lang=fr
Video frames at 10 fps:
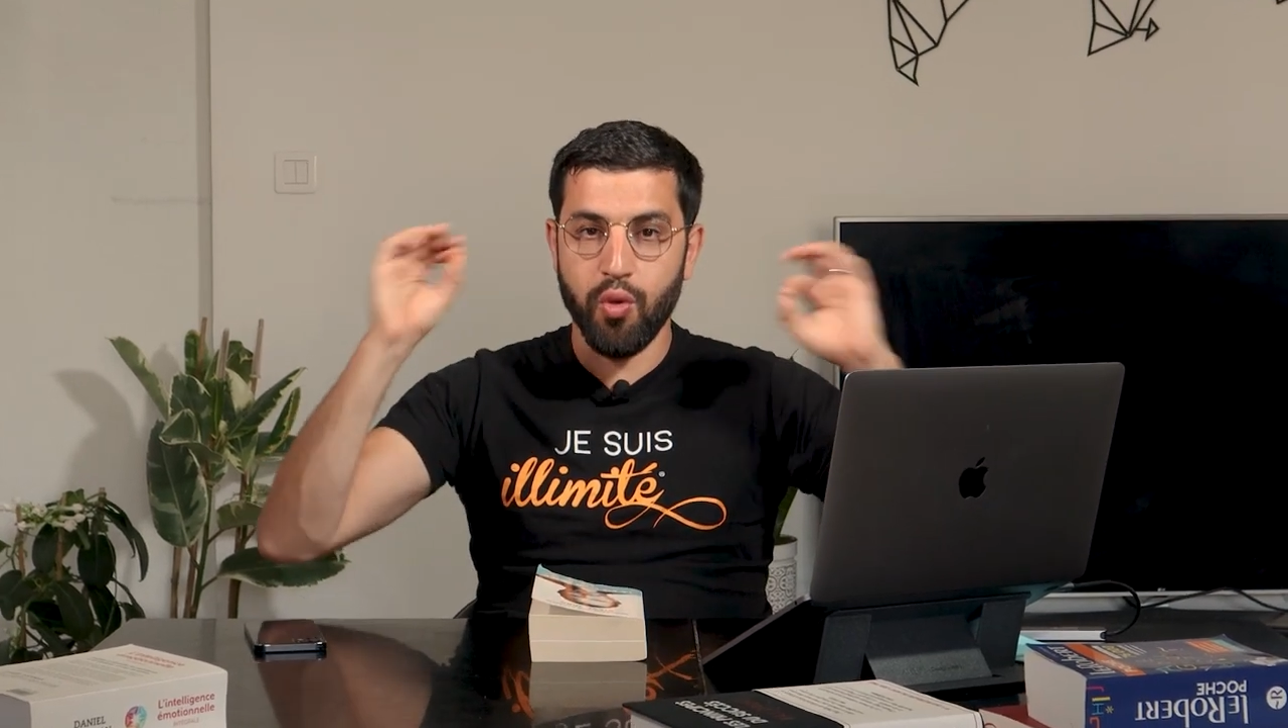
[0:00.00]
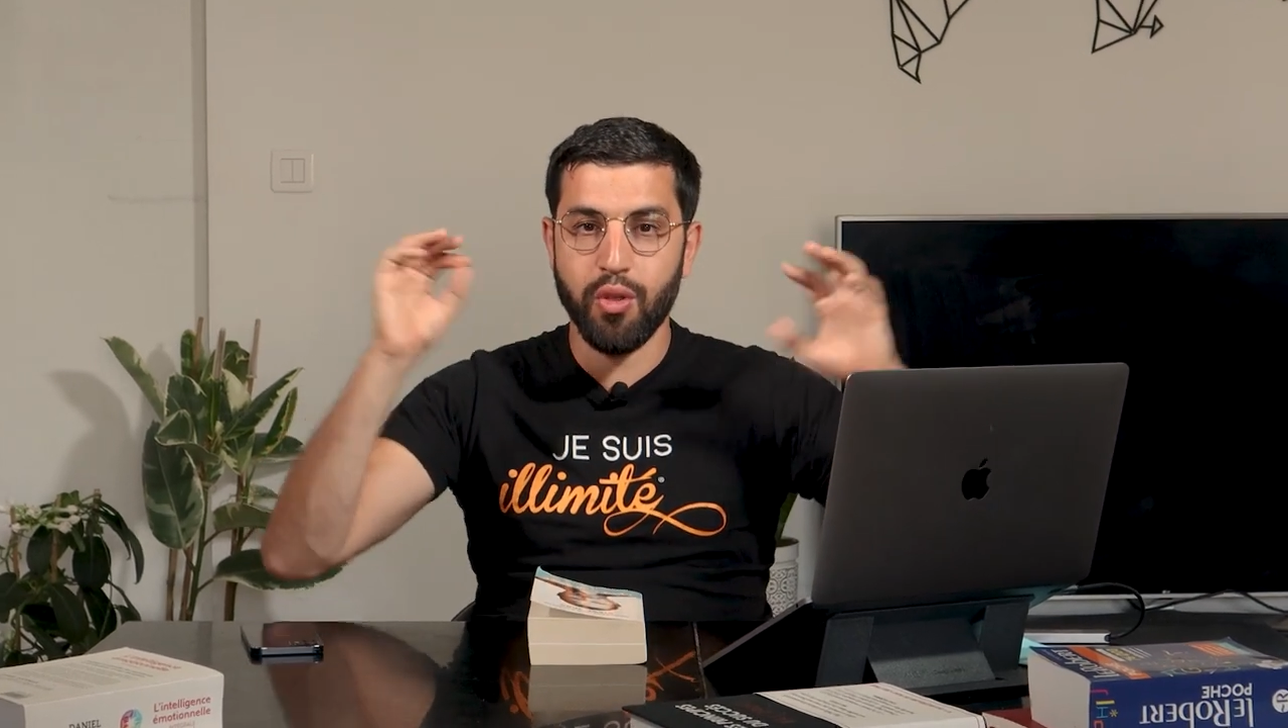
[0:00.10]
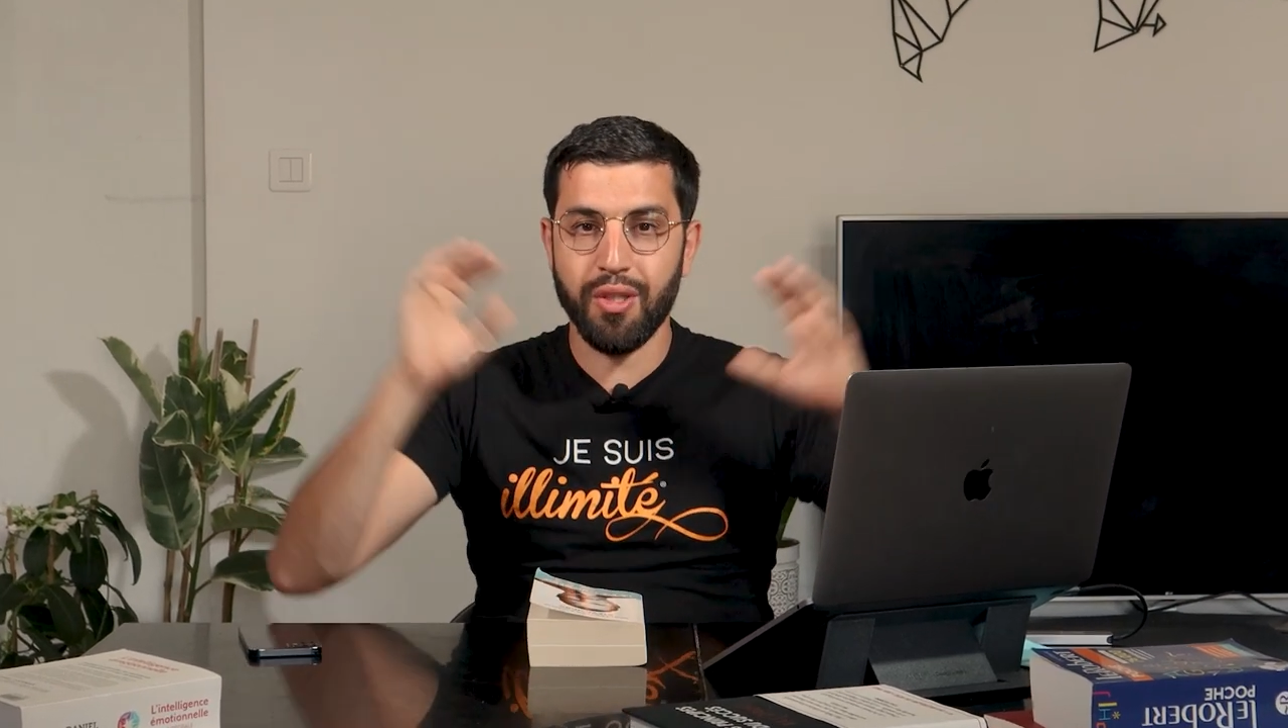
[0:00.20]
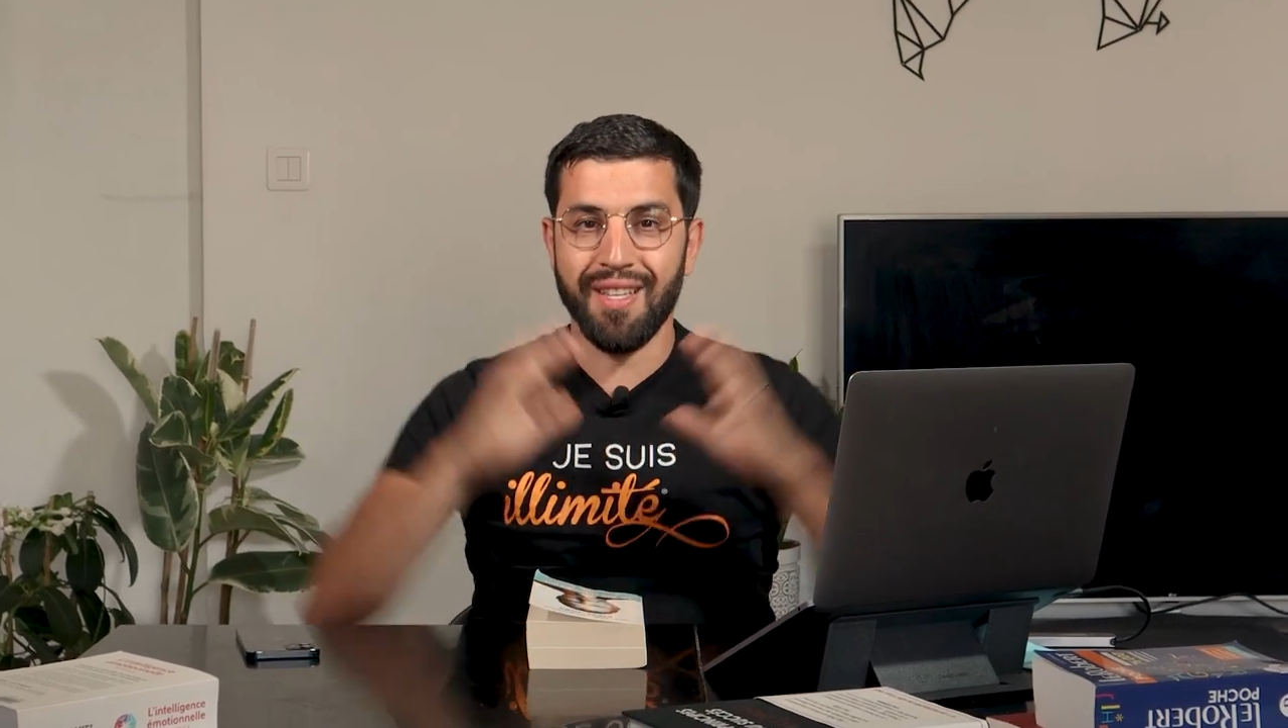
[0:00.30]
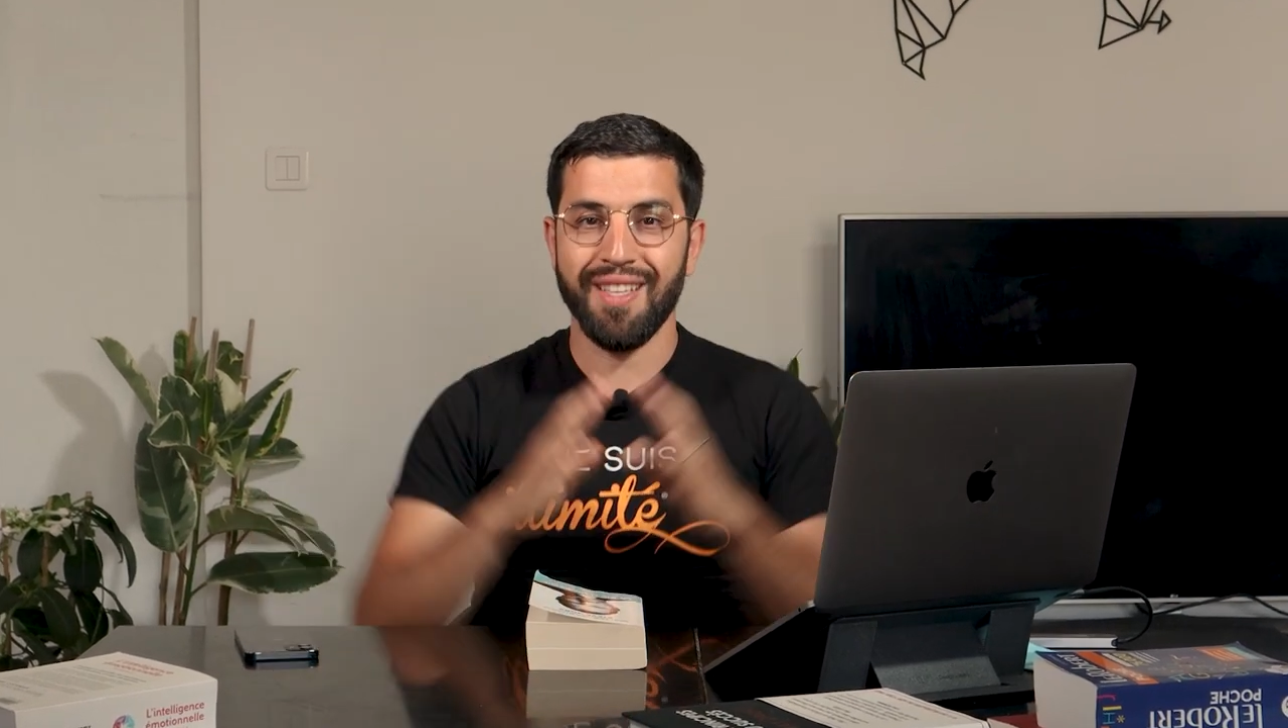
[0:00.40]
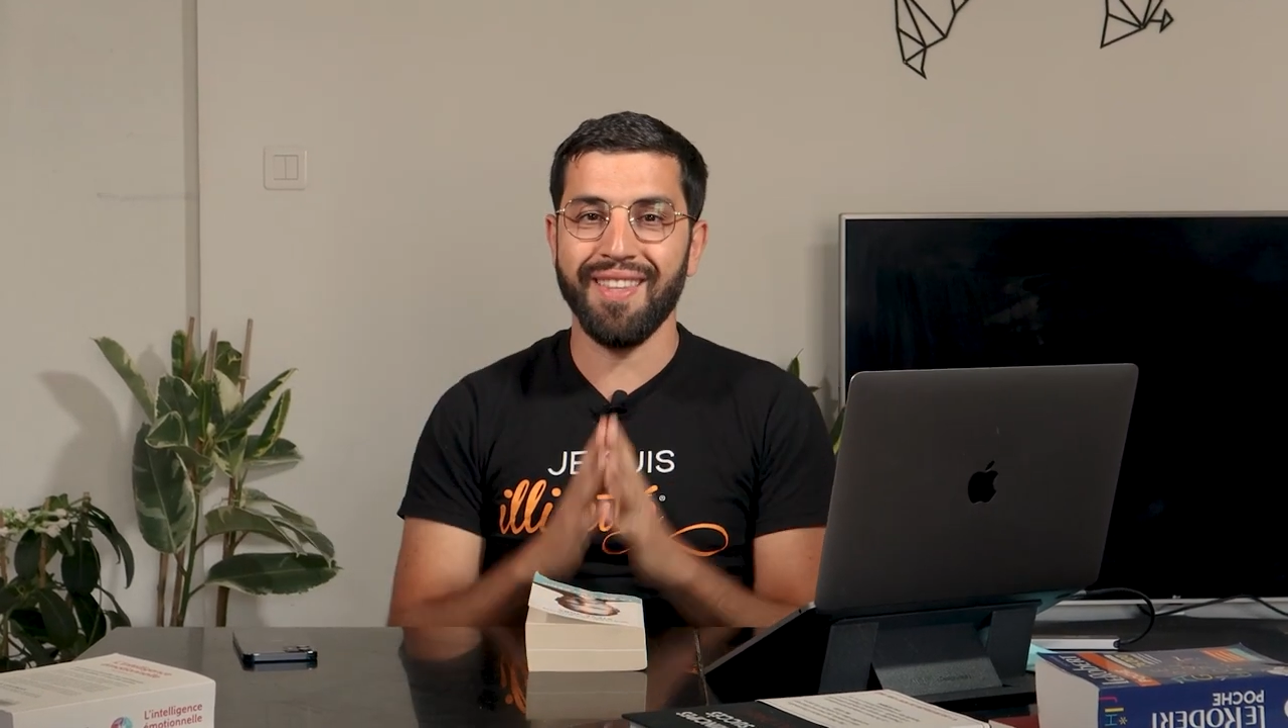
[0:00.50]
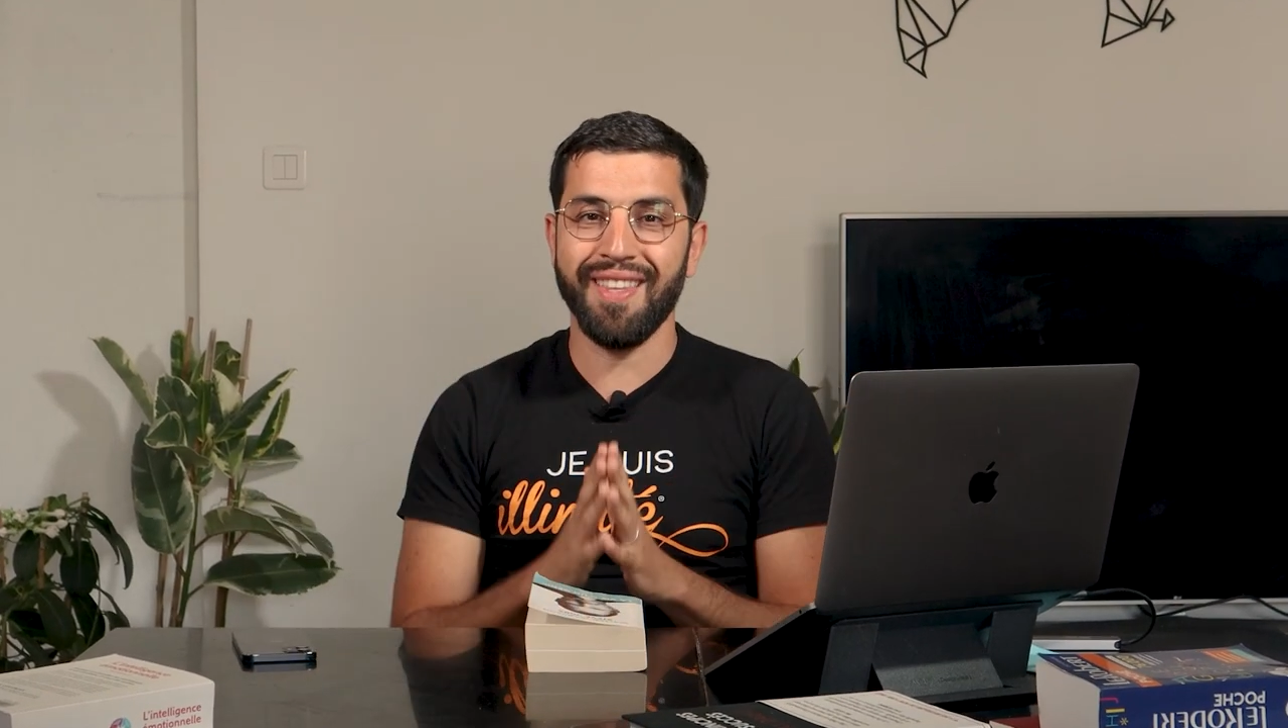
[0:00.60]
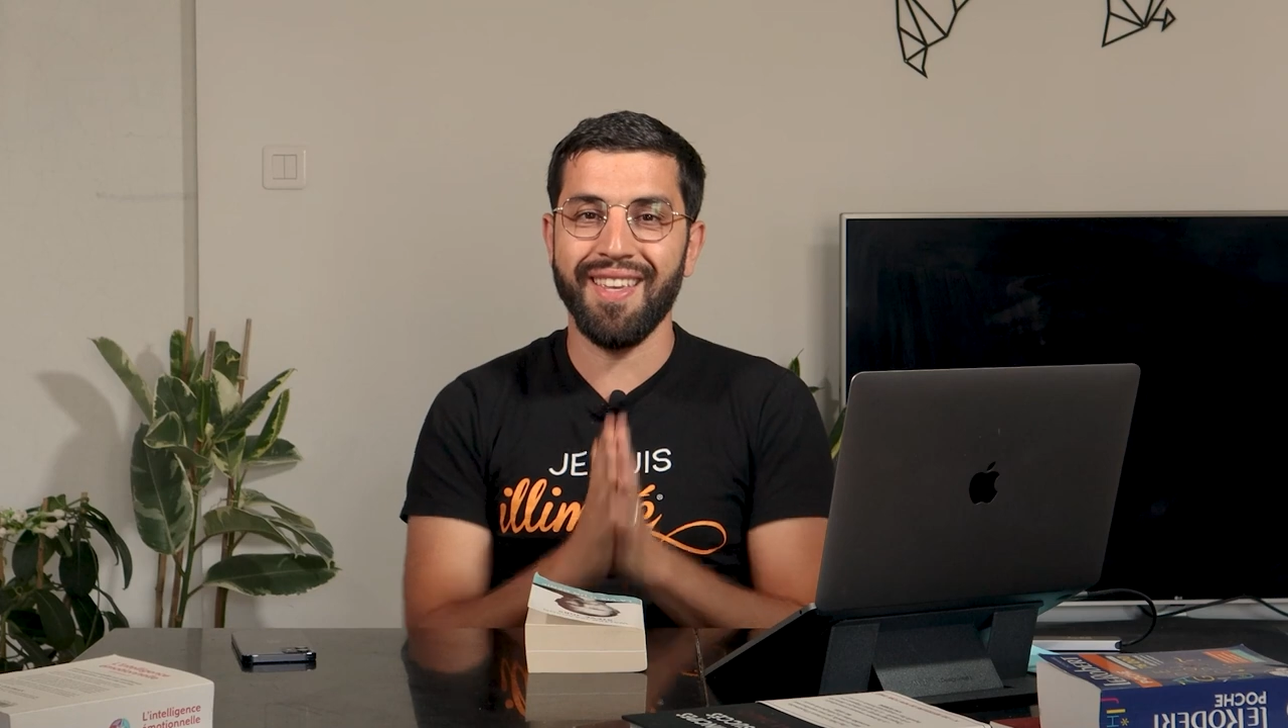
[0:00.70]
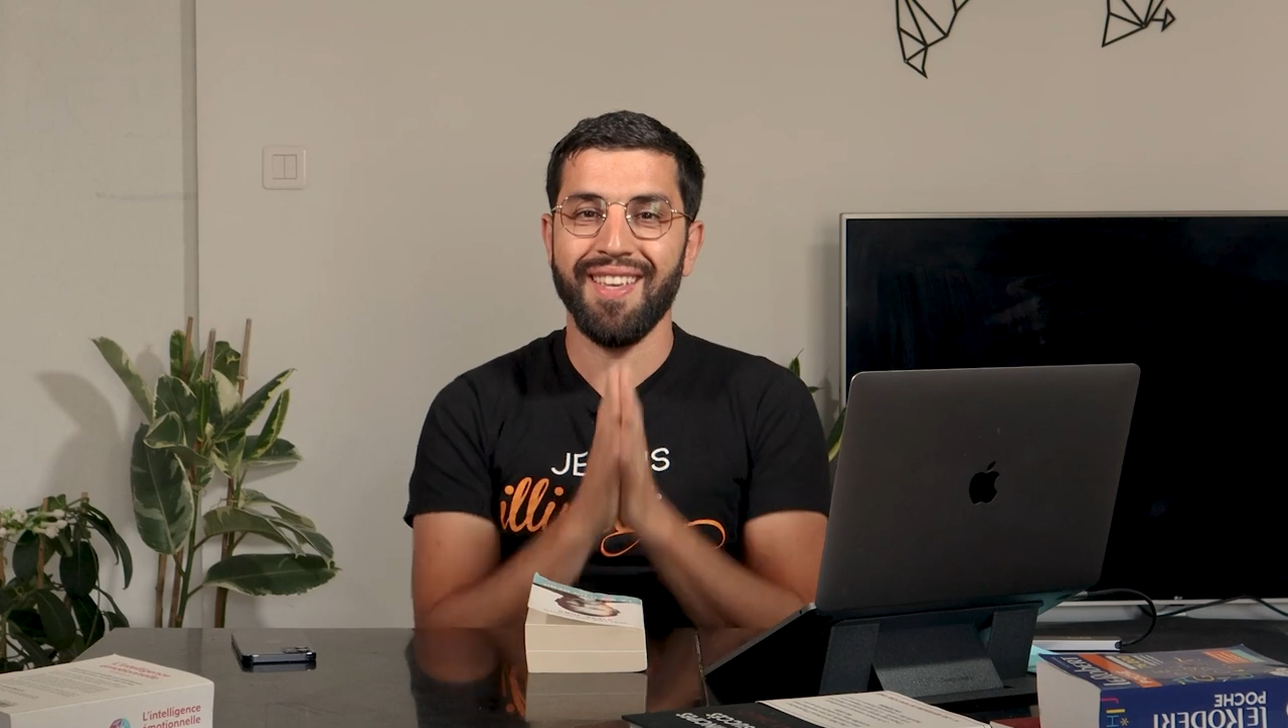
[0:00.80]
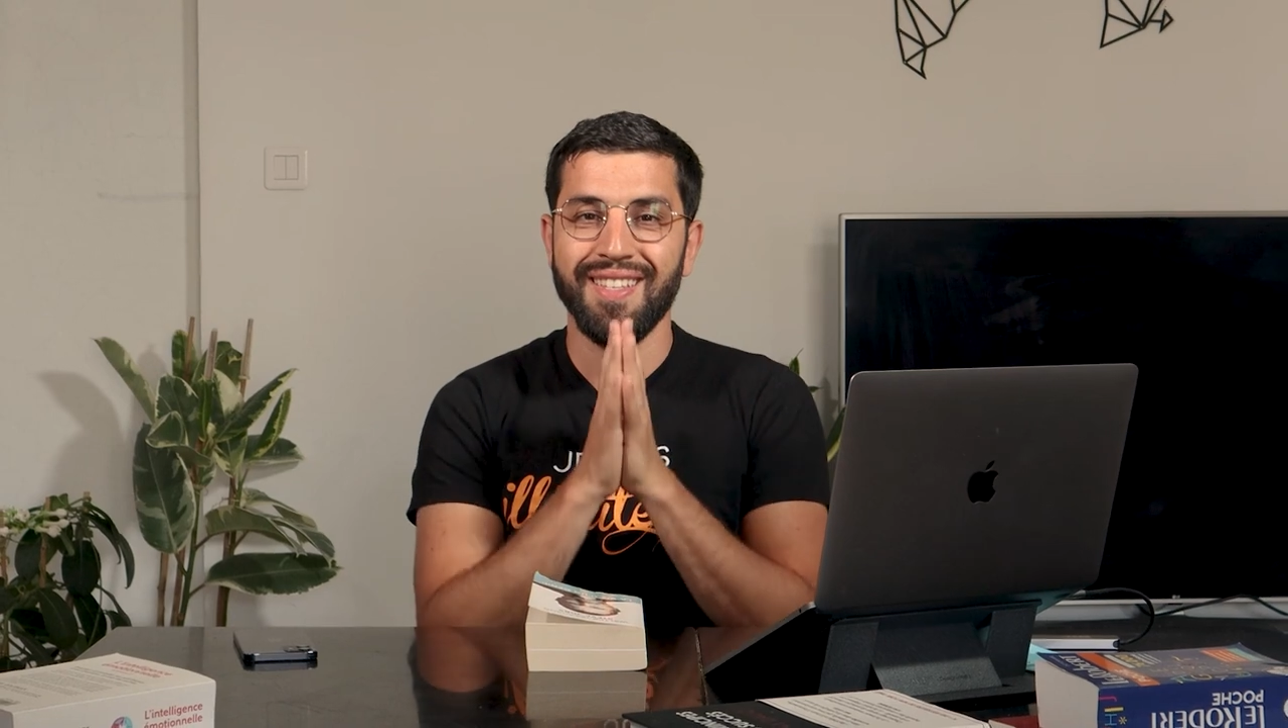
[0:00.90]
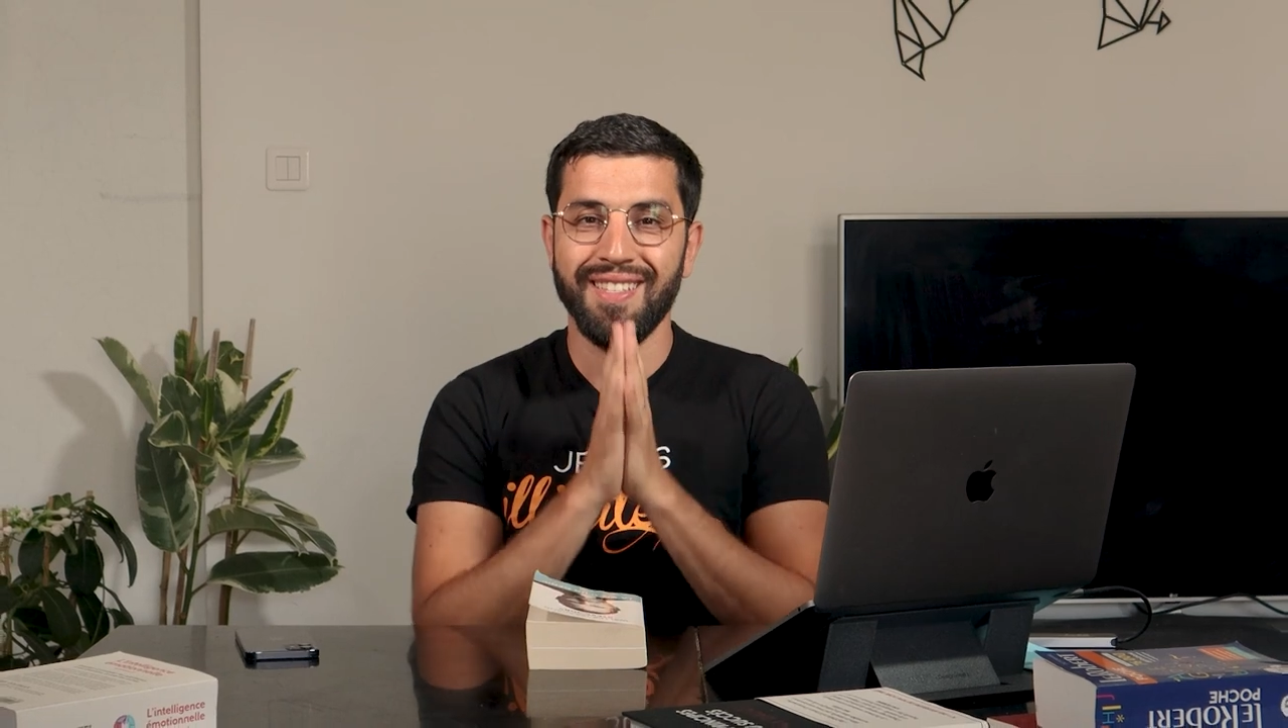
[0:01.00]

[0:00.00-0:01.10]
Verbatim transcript: tous des